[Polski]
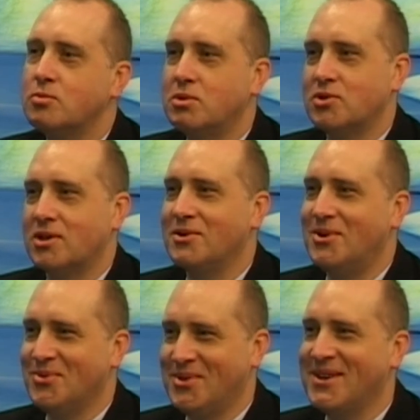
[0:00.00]
1
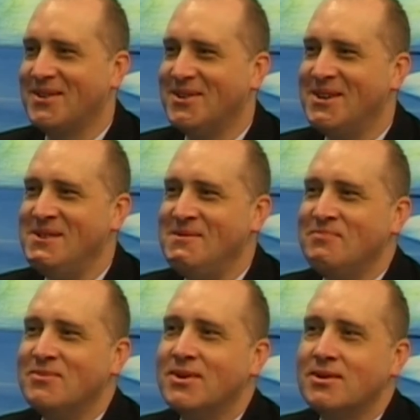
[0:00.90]
lutego.
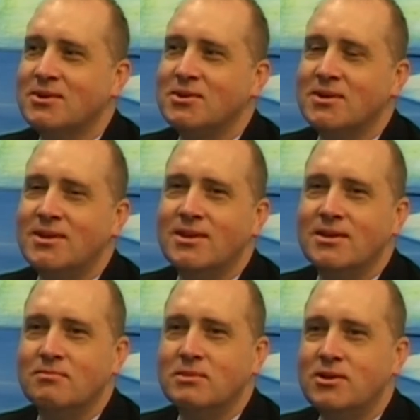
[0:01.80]
E,
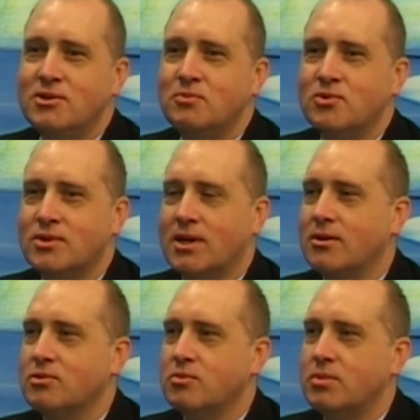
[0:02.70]
czyli mieliśmy już
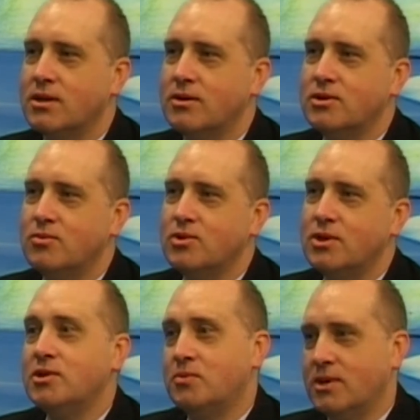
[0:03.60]
takie przypadki, że
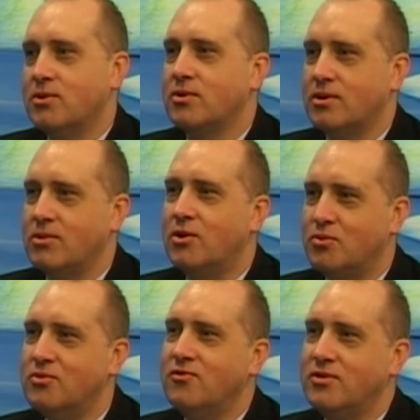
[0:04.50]
musieliśmy niektórym
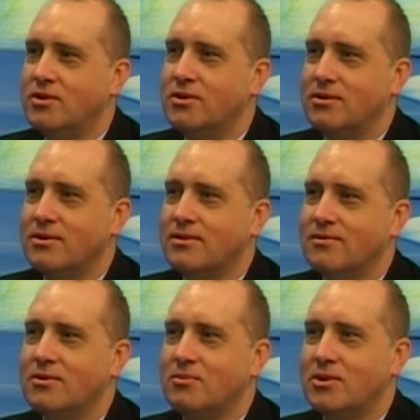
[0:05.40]
odmówić e,
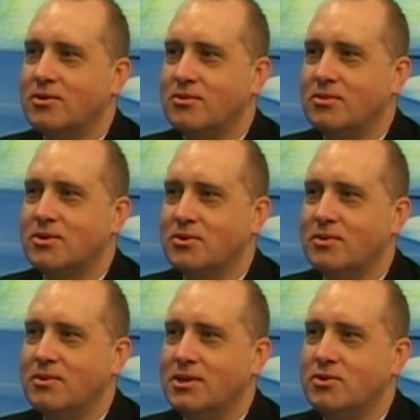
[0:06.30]
w tym roku, po prostu
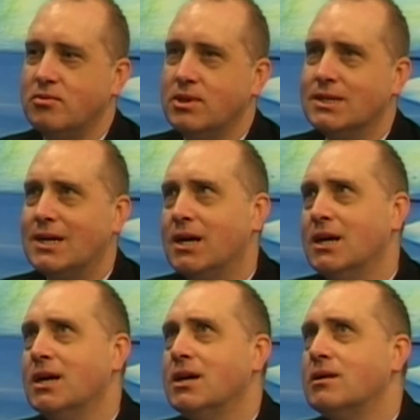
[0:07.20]
nie mieliśmy miejsca.
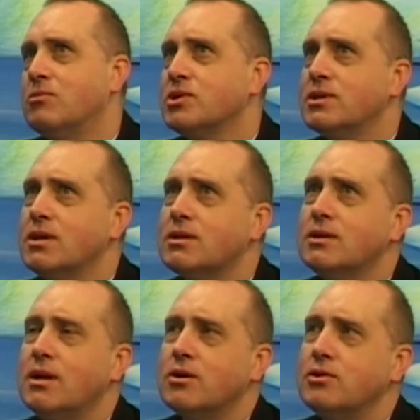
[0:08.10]
Może nie
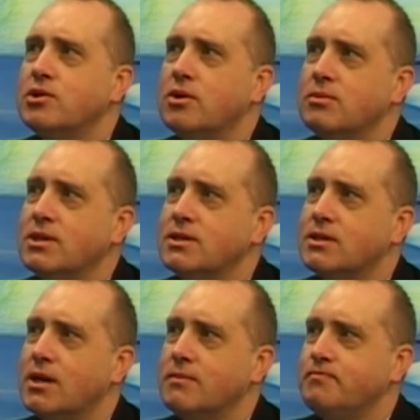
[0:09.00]
tyle chodzi o
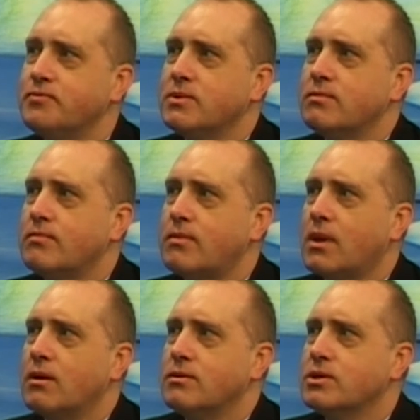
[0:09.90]
miejsce,
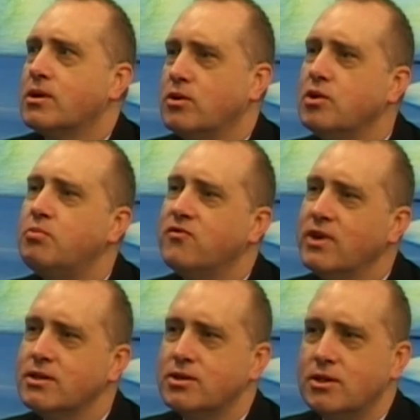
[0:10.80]
mm, jeżeli chodzi o
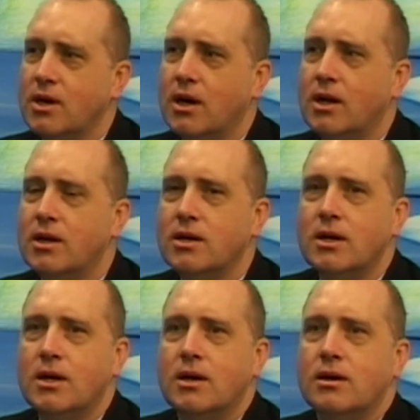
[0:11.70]
powierzchnię, ale
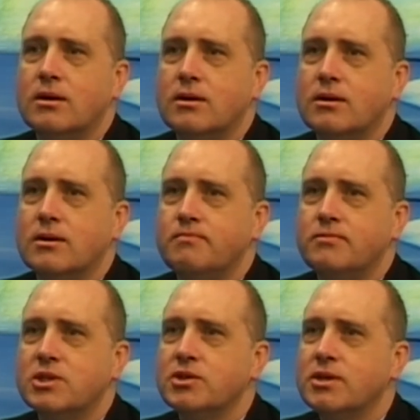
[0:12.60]
E,
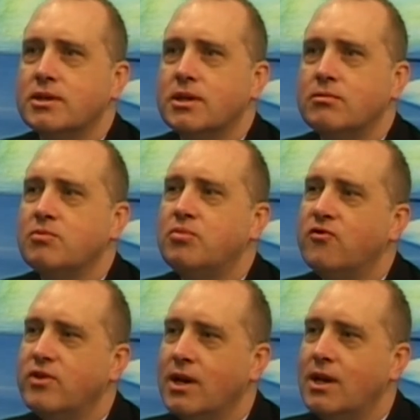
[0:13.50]
my też nie chcemy
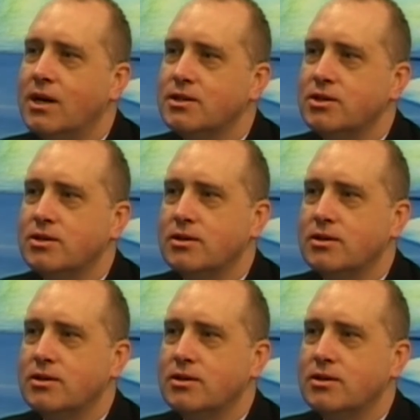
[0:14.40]
powielać